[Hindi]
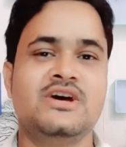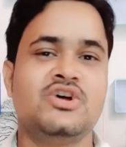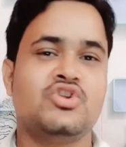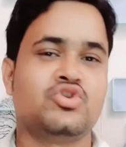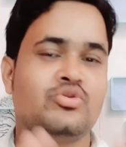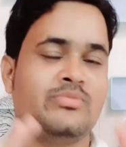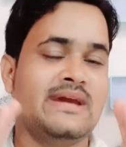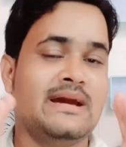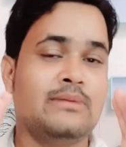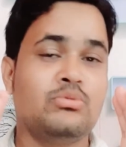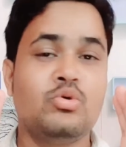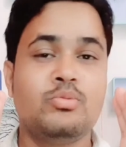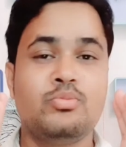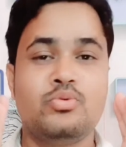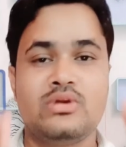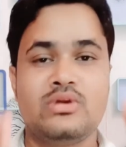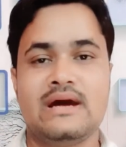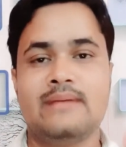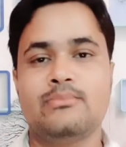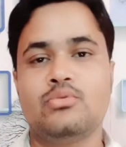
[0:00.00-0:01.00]
तो मैं आपको
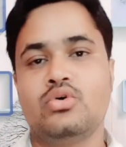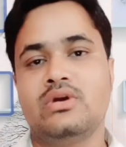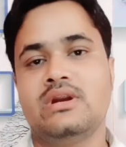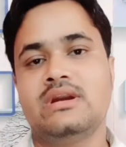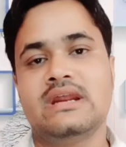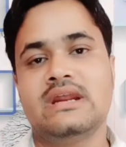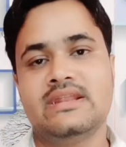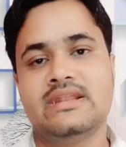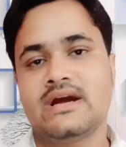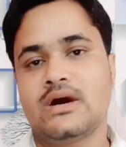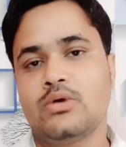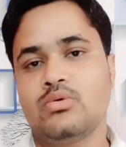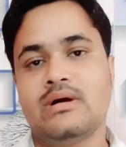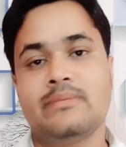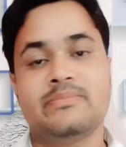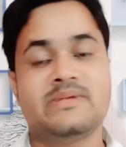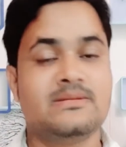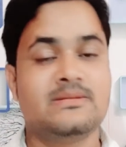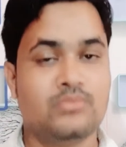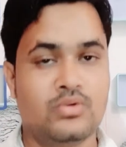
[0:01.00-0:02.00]
पूरा आपको डिटेल दिखाऊँगा
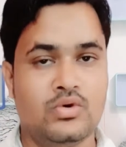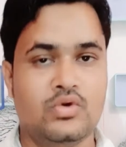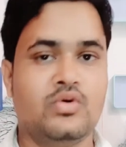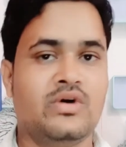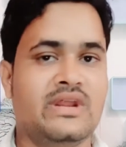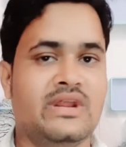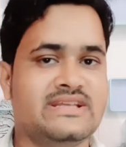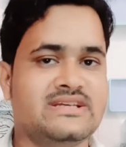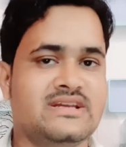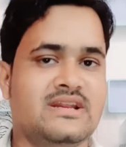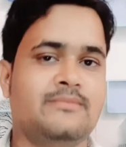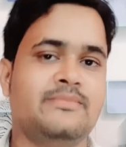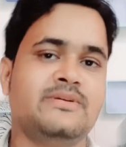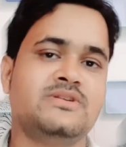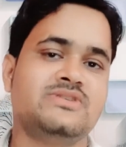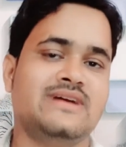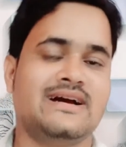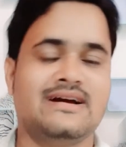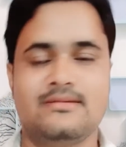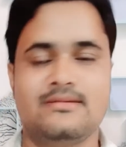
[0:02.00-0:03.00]
अपने ब्लॉग वाले चैनल पर
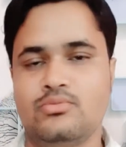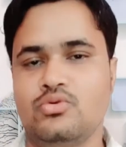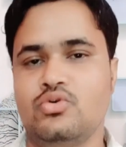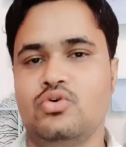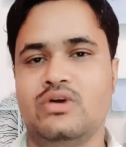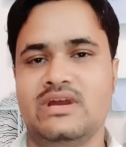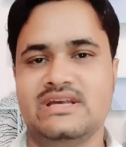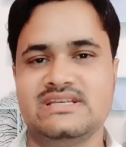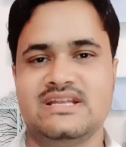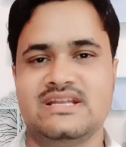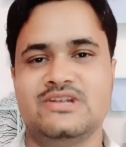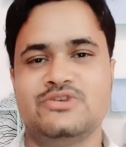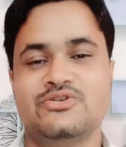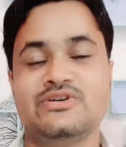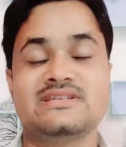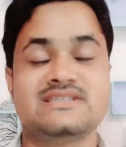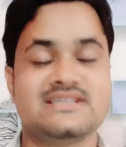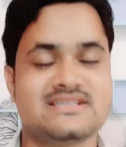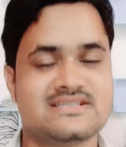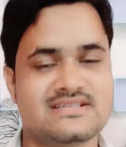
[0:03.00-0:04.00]
तो जाकर ब्लॉग वाला चैनल जो
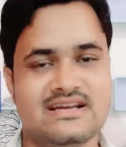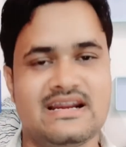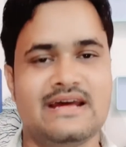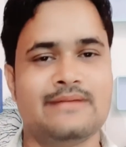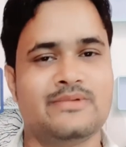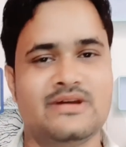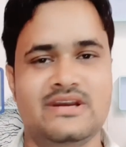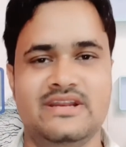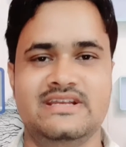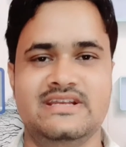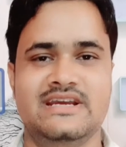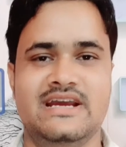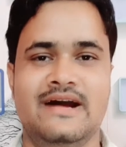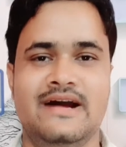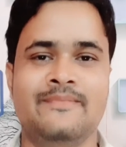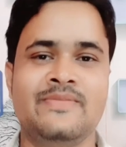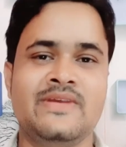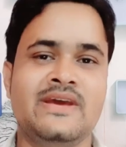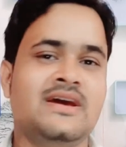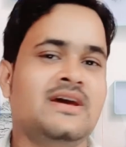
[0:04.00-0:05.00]
है सब्सक्राइब सब्सक्राइब कर लीजिएगा
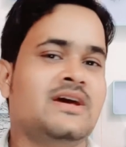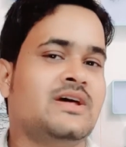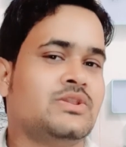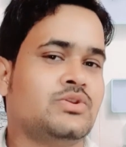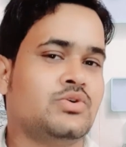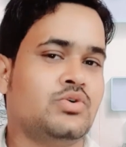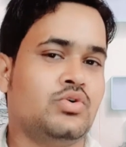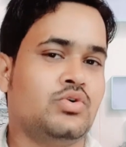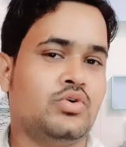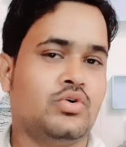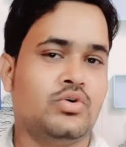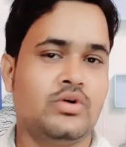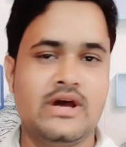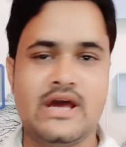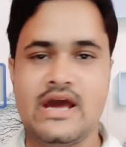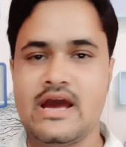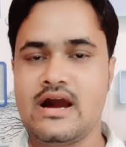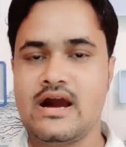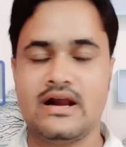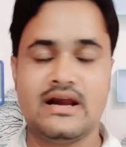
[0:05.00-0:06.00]
तो
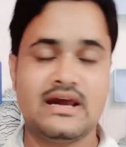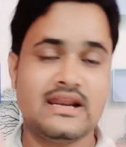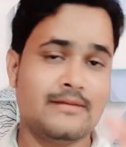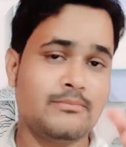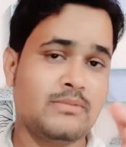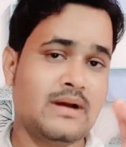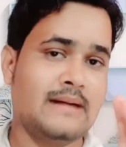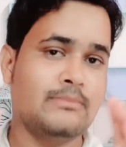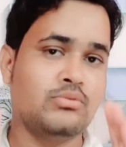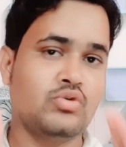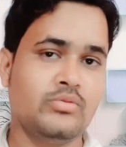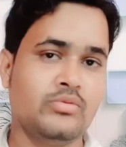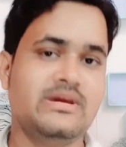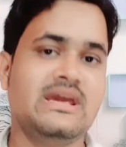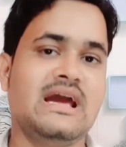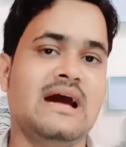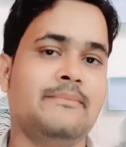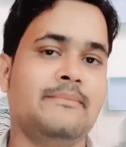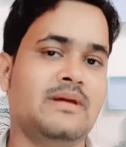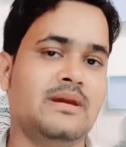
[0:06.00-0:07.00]
अगर आप आपको भी
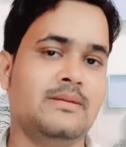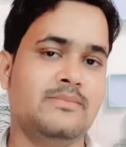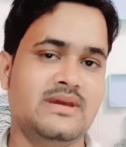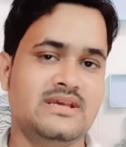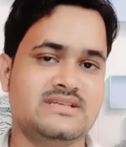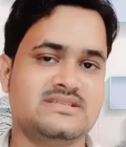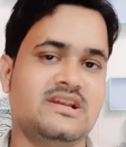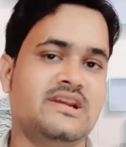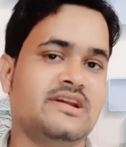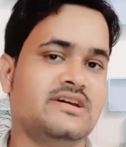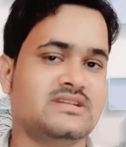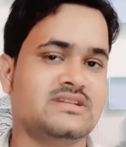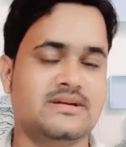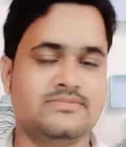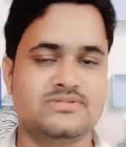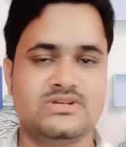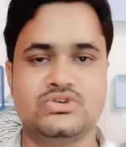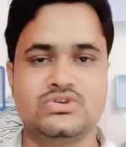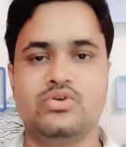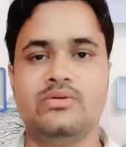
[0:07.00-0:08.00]
यहाँ पे बी की
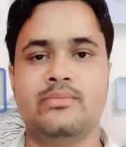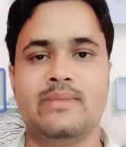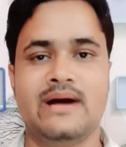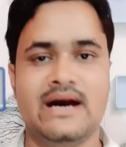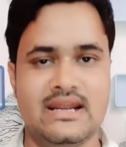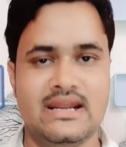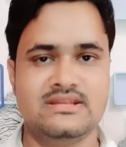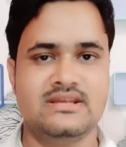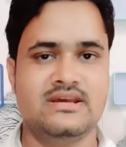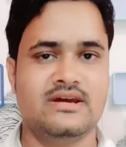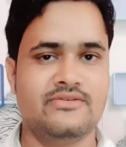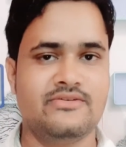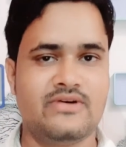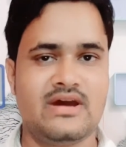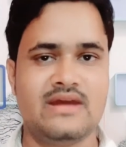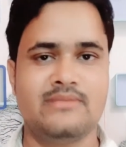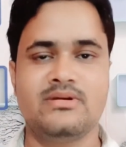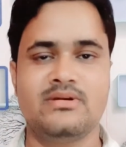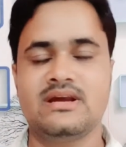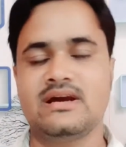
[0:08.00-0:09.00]
तरफ से जो है भारत एयर
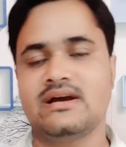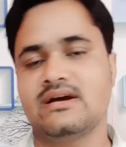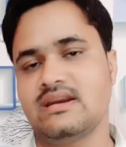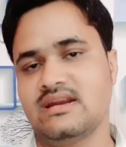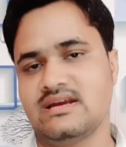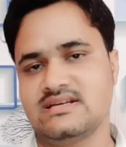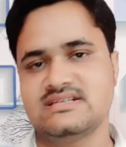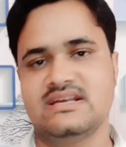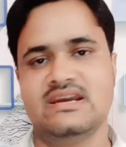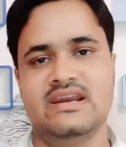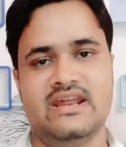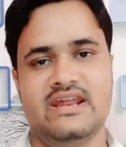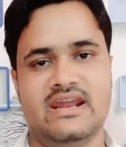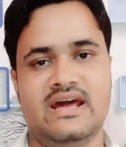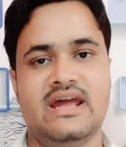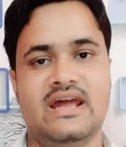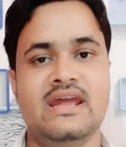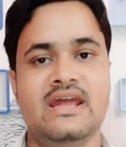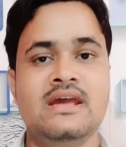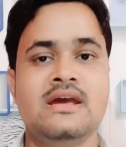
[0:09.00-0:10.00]
फाइबर का कनेक्शन
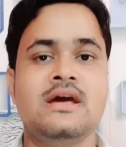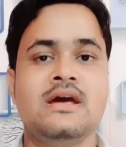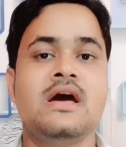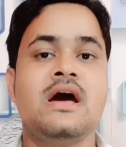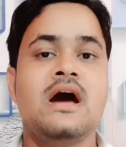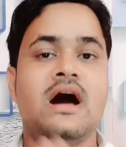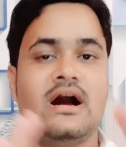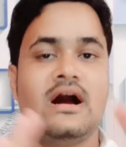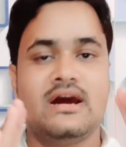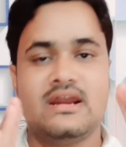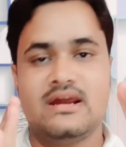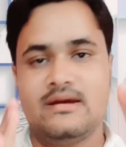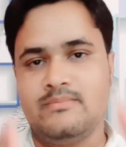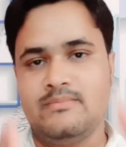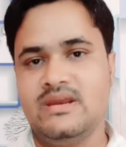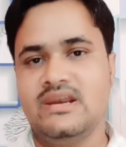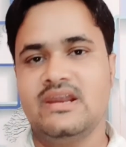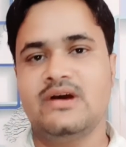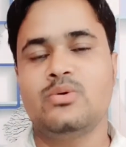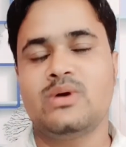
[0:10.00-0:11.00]
लेना है अगर आप
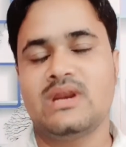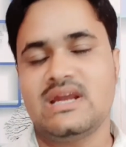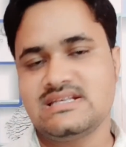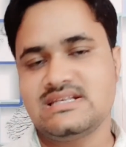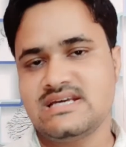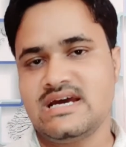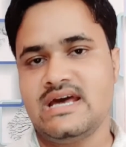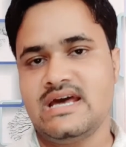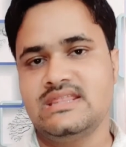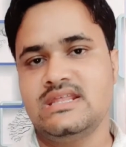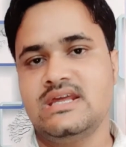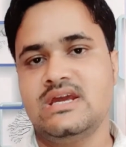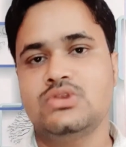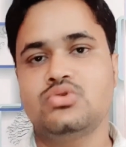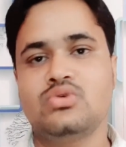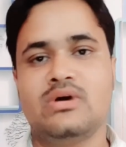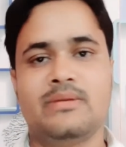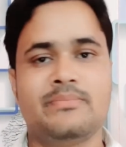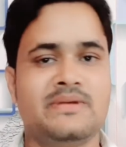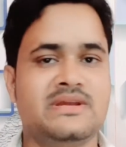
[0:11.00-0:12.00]
भी लगवाना चाहते हैं
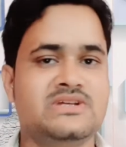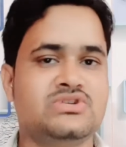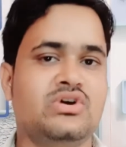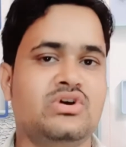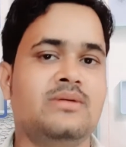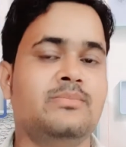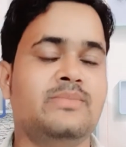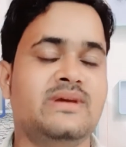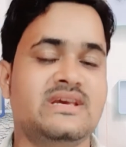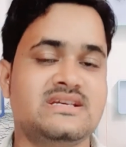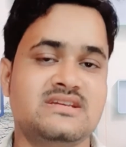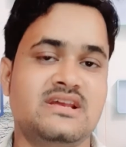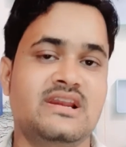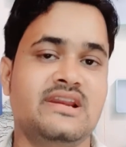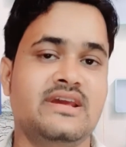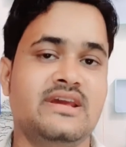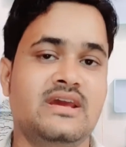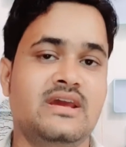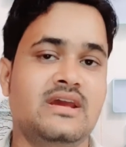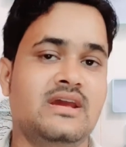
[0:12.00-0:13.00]
तो अपने जो है बी
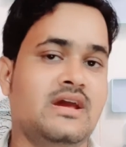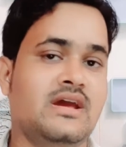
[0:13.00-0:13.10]
के